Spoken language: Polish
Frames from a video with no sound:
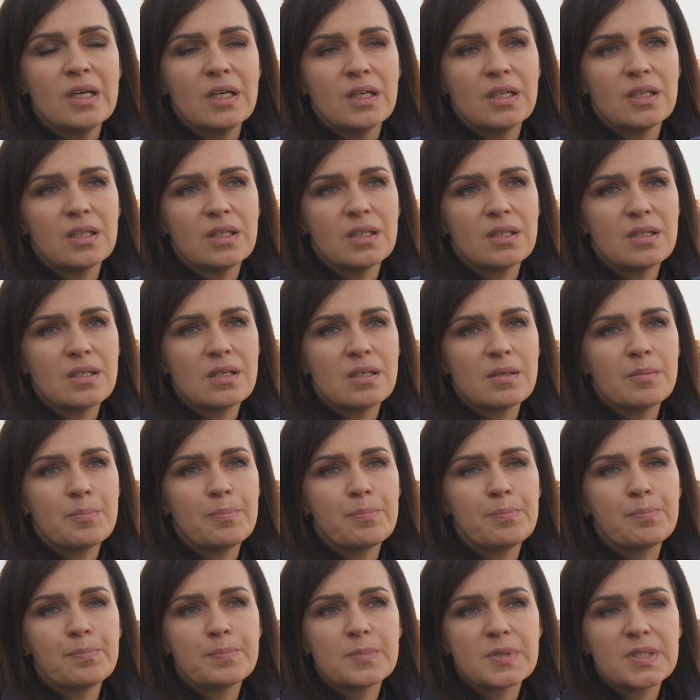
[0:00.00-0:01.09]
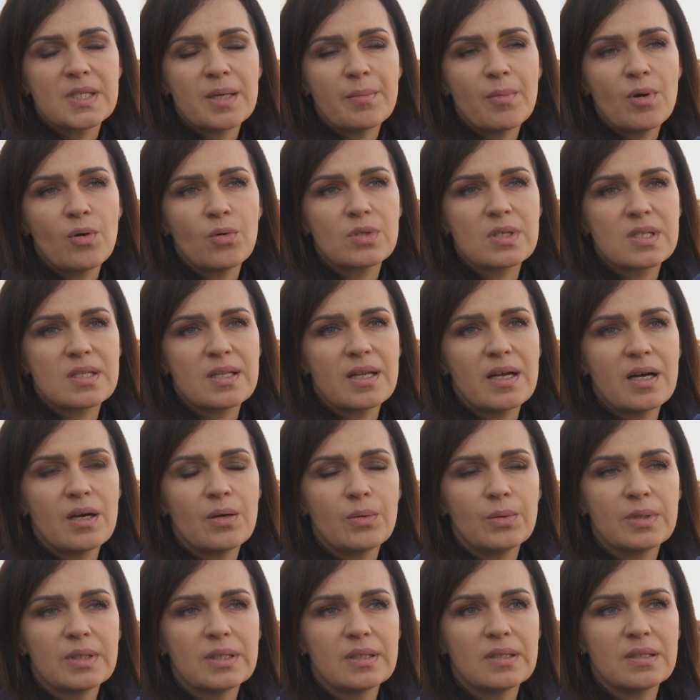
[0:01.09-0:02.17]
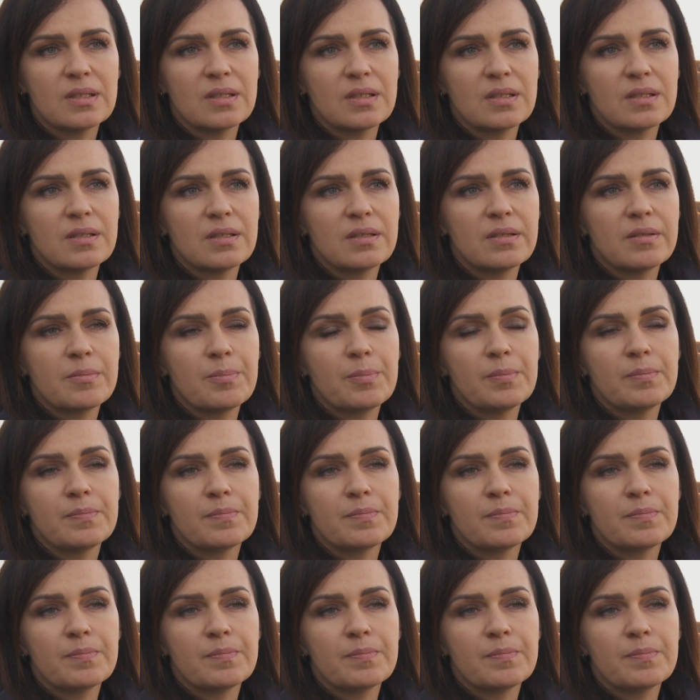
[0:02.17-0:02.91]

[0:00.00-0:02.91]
E, Samochód stał e,